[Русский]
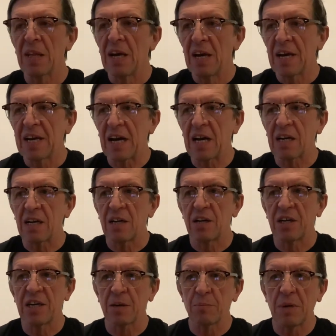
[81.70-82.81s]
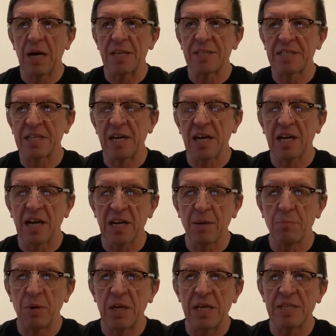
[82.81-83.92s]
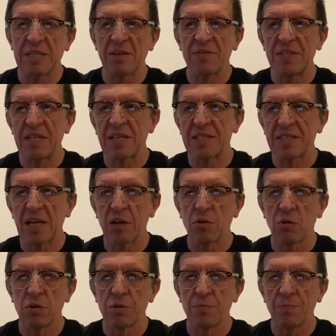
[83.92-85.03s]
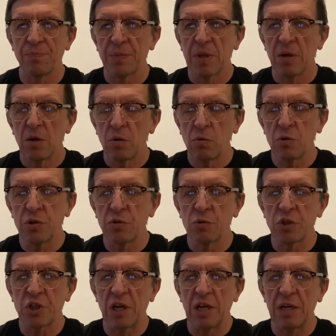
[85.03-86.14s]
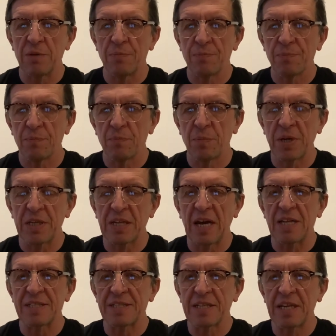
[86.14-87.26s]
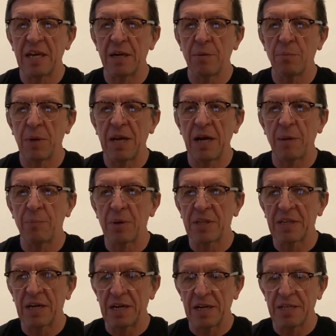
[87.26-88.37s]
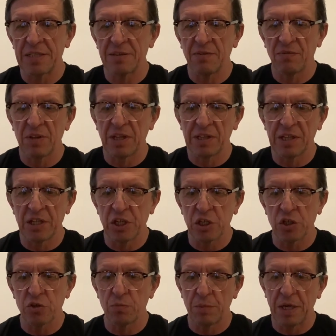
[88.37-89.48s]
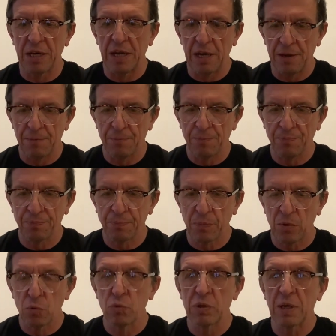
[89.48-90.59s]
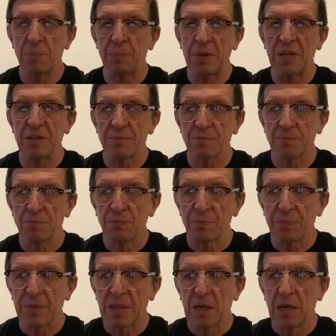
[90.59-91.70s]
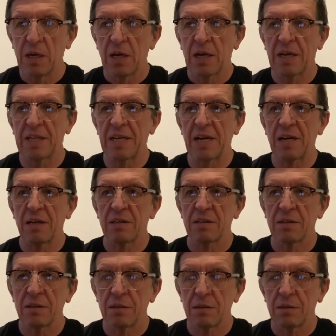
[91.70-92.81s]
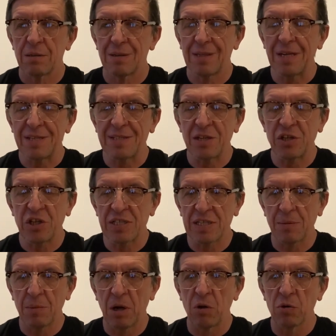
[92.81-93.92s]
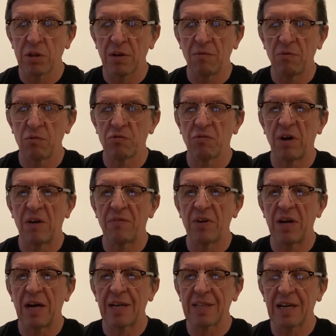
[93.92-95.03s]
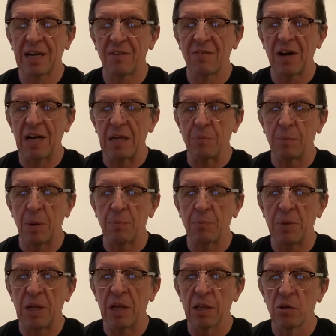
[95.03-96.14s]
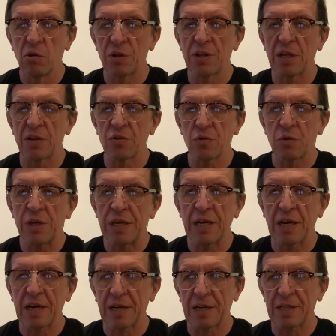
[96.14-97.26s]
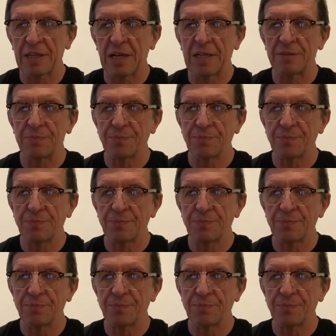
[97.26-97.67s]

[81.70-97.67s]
как германские корабли со всех сторон утюжили британские моря, пытаясь владычицу морей утопить, когда тысячи самолетов Люфтваффе атаковали, бомбили Лондон, другие города.